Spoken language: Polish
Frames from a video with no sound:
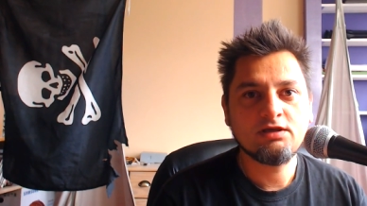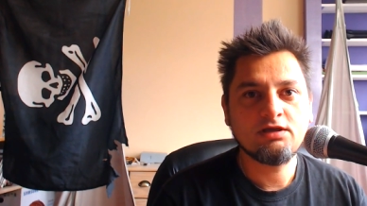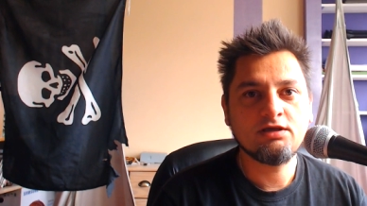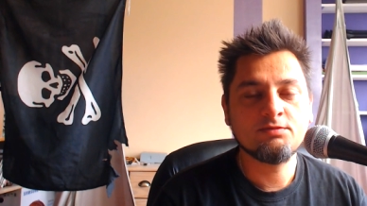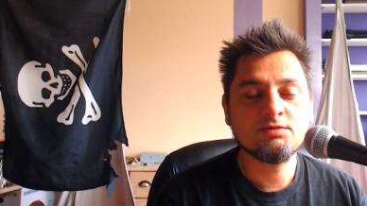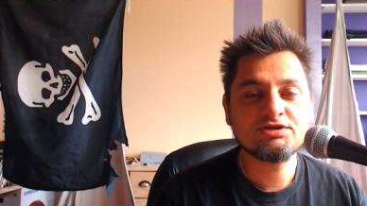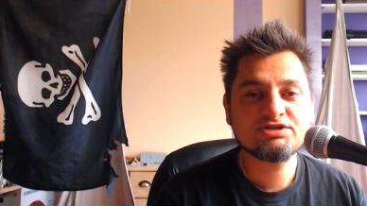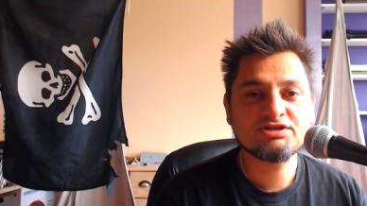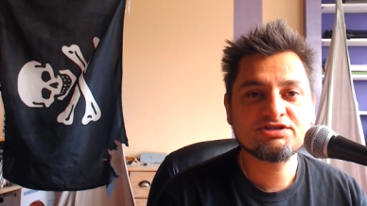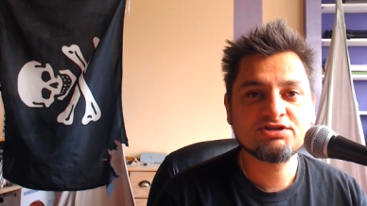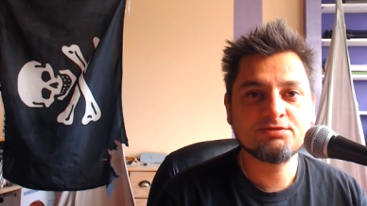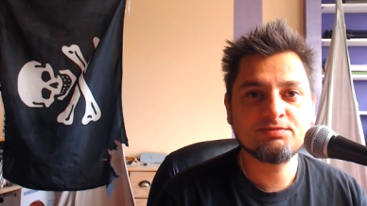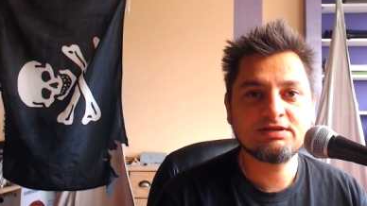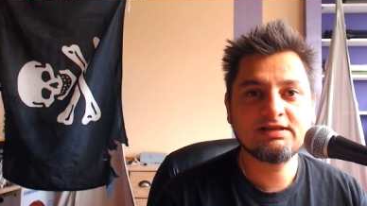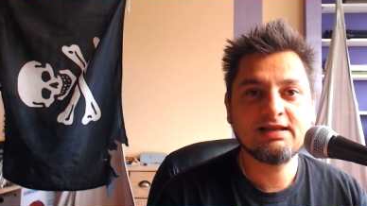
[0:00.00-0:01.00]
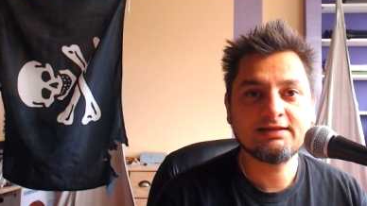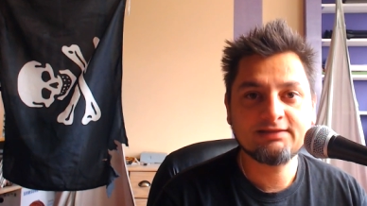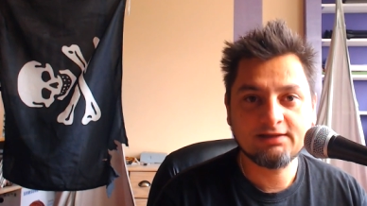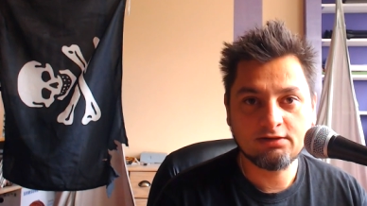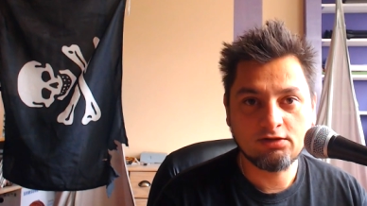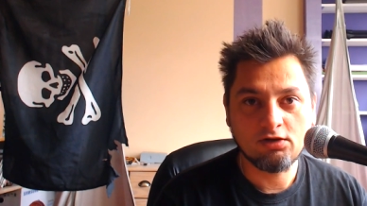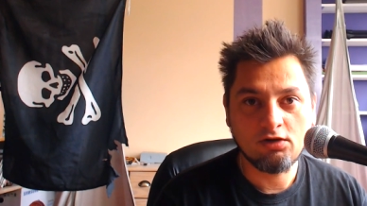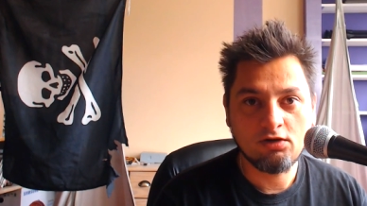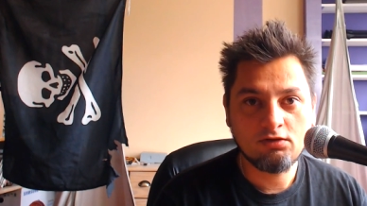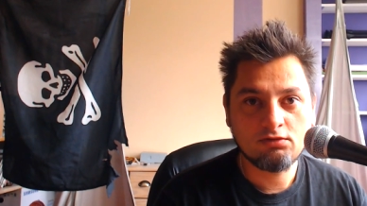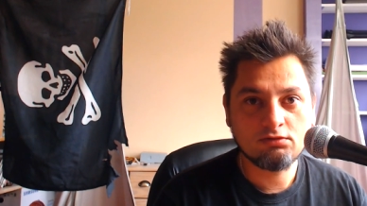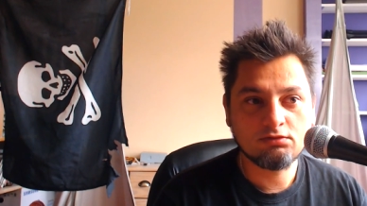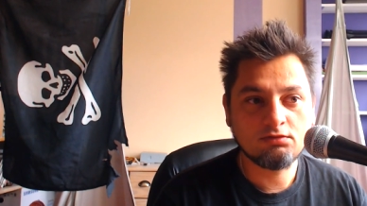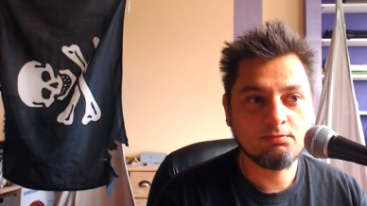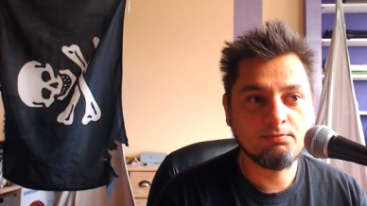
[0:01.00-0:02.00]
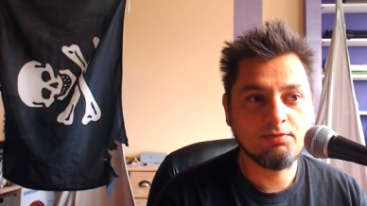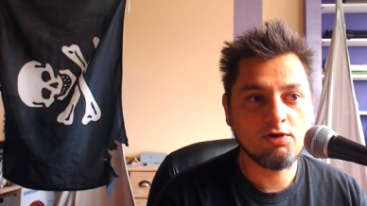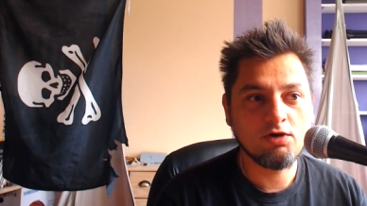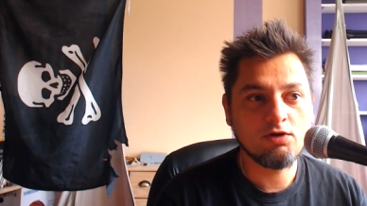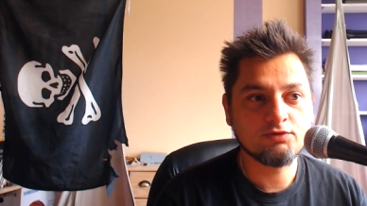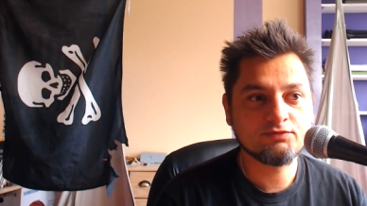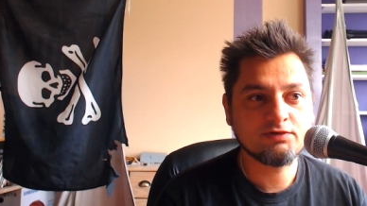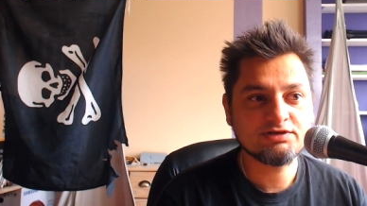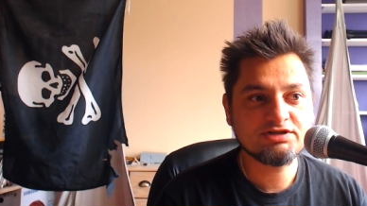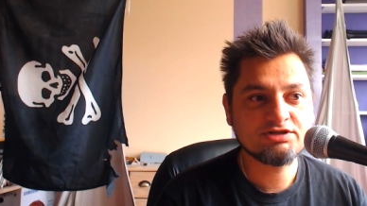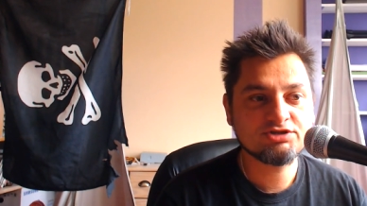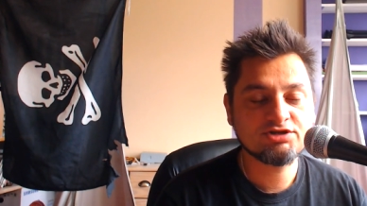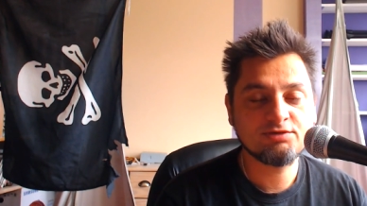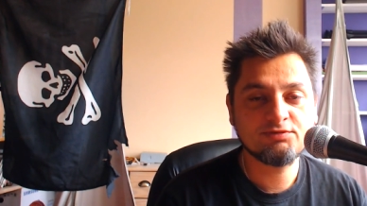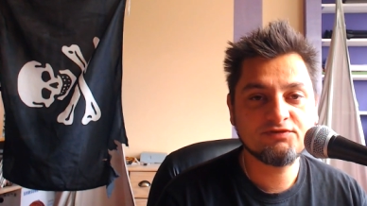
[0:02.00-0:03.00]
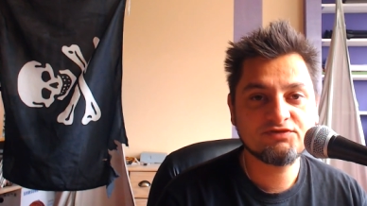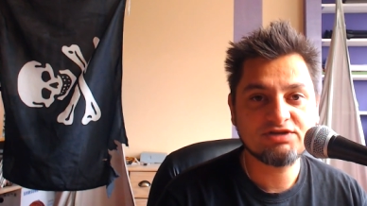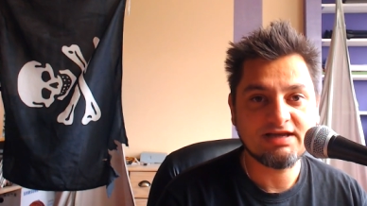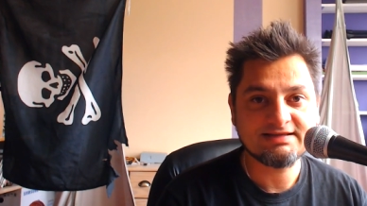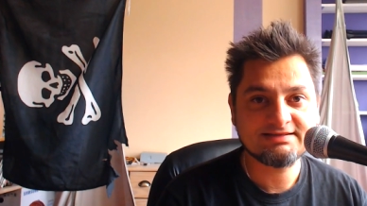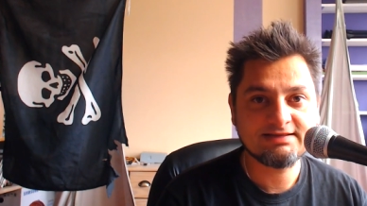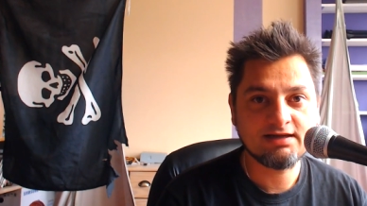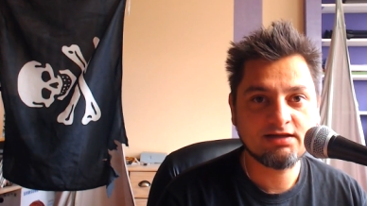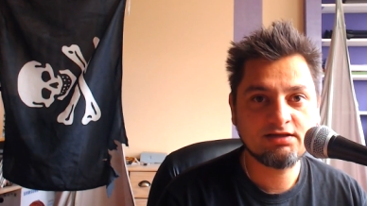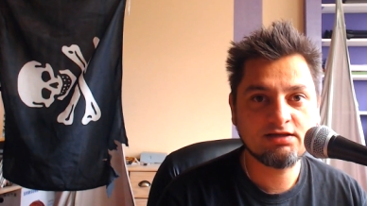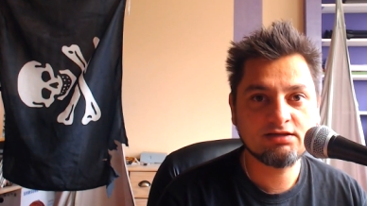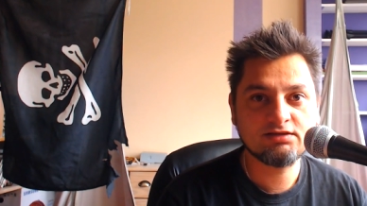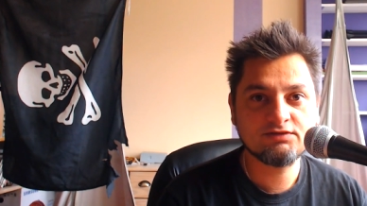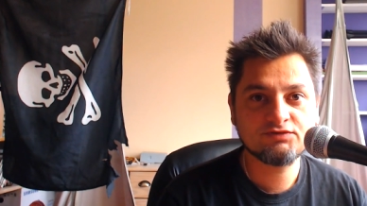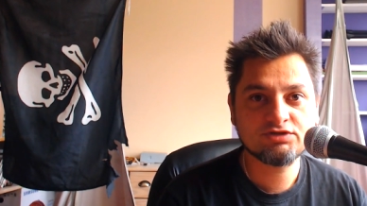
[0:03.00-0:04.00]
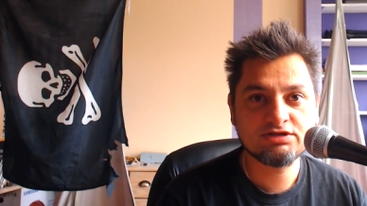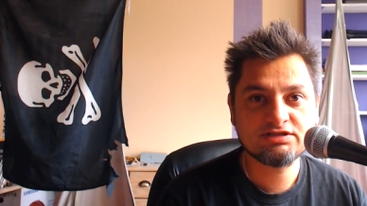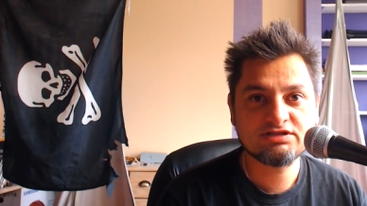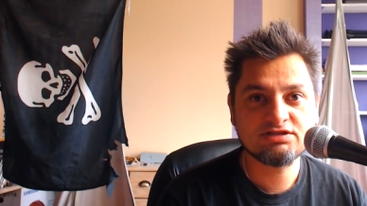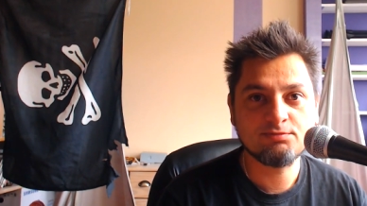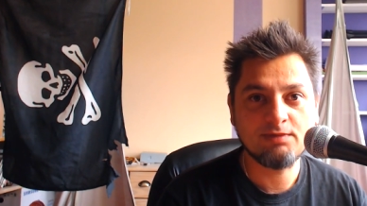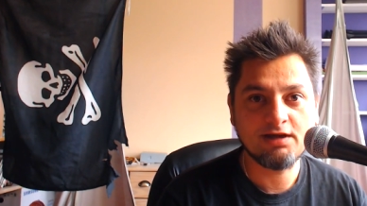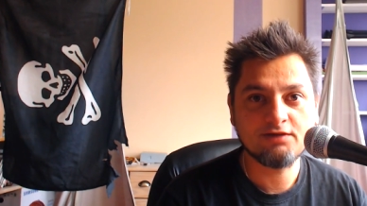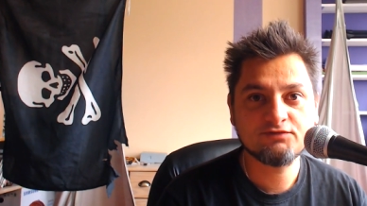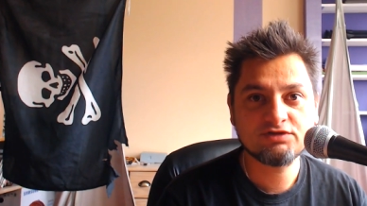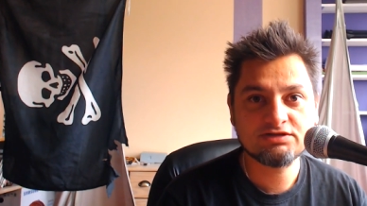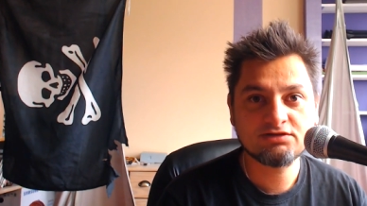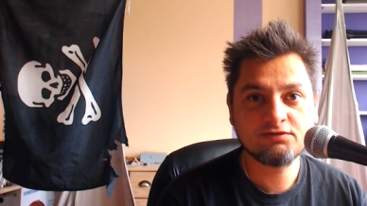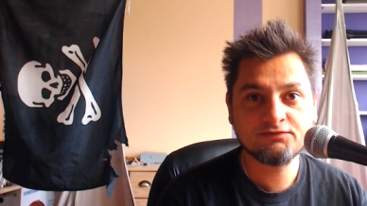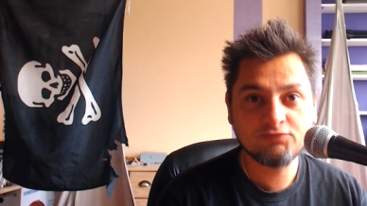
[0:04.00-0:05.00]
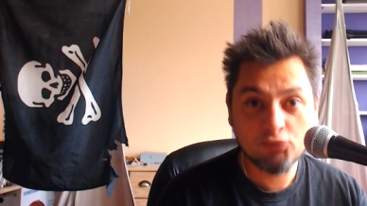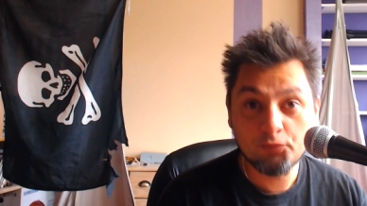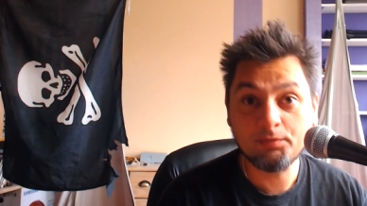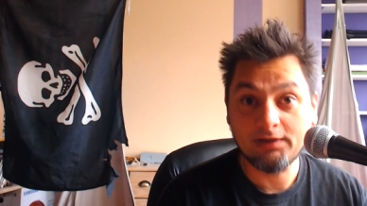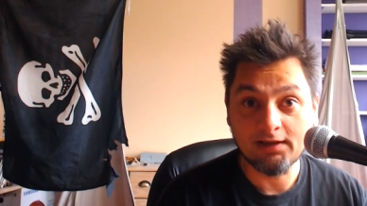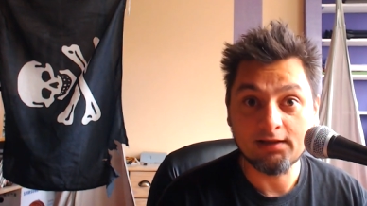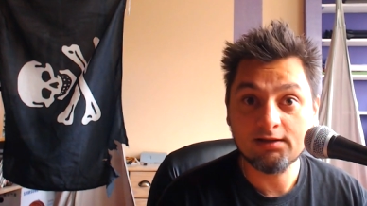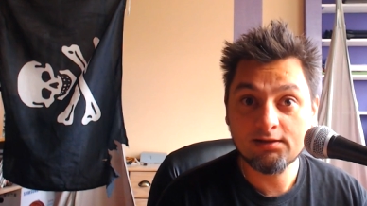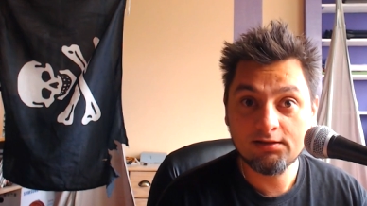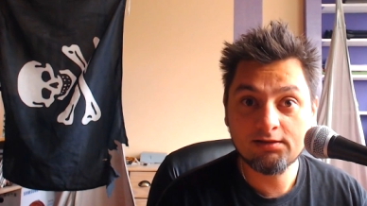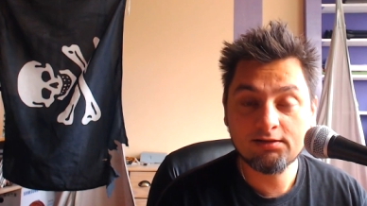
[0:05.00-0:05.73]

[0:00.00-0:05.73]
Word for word: i myślę sobie dlatego, bo właśnie żyjemy w czasach, kiedy wszyscy mają wszystko w dupie.